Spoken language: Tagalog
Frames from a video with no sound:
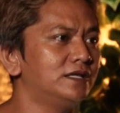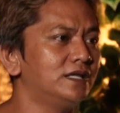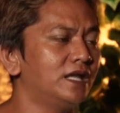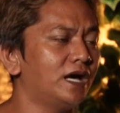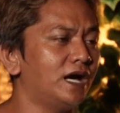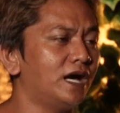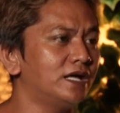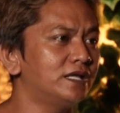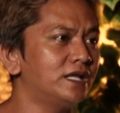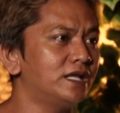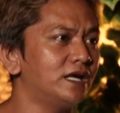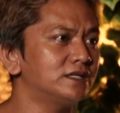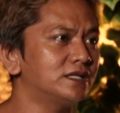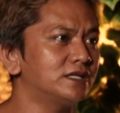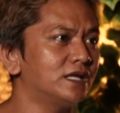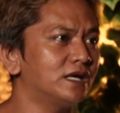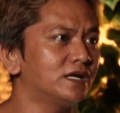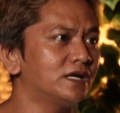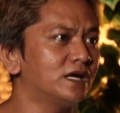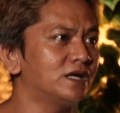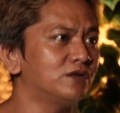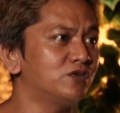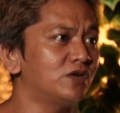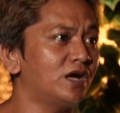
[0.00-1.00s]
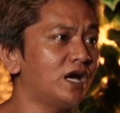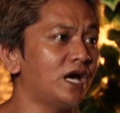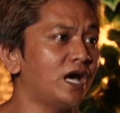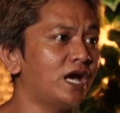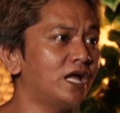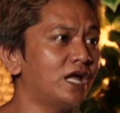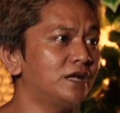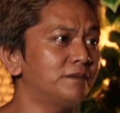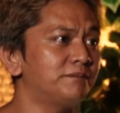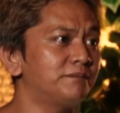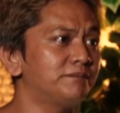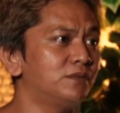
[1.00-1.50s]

ng anak na ganun ang hanap